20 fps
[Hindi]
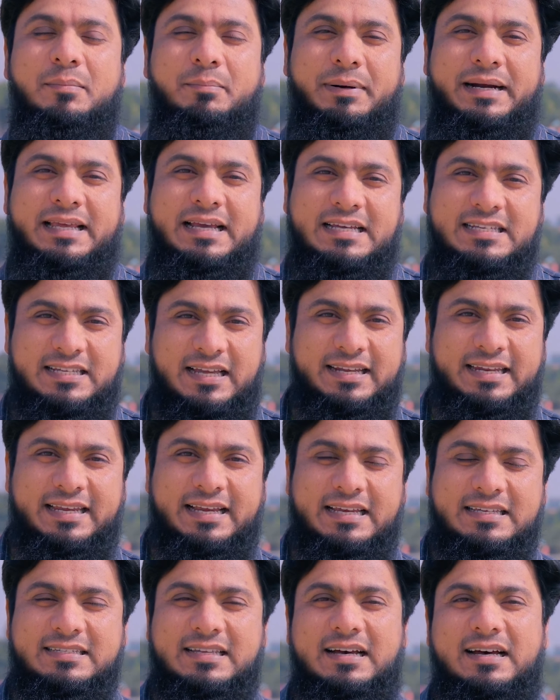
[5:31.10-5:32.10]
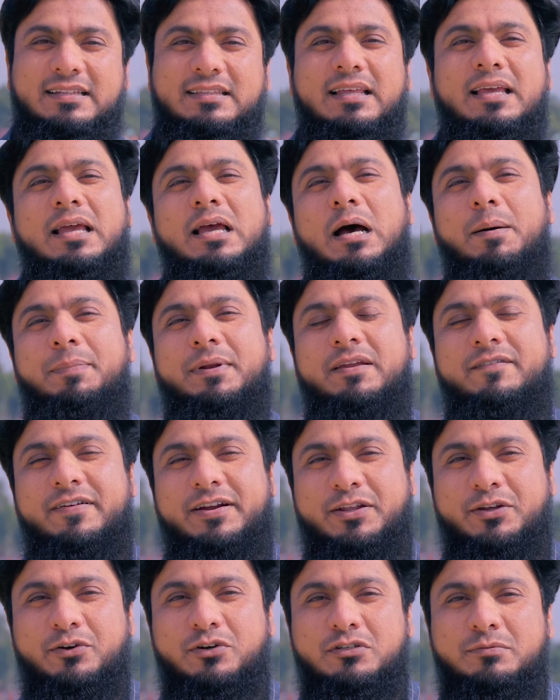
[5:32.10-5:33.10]
बड़ी आसानी के साथ अपनी
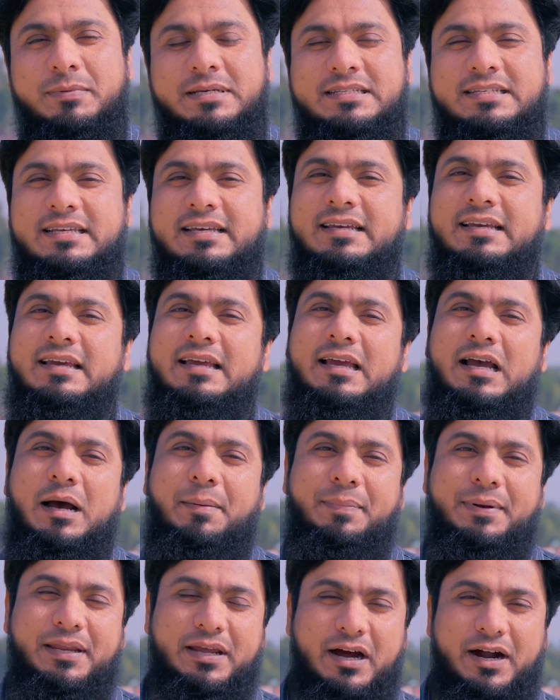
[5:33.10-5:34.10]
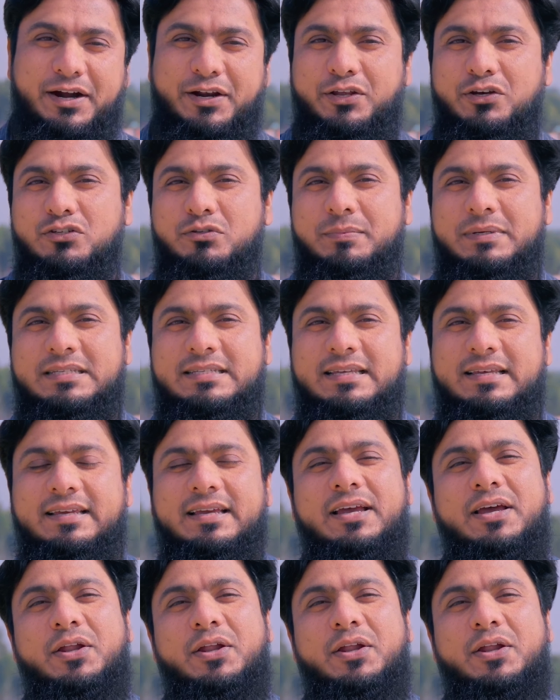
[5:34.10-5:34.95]
वीडियोस में से अपनी ऑडियोज में से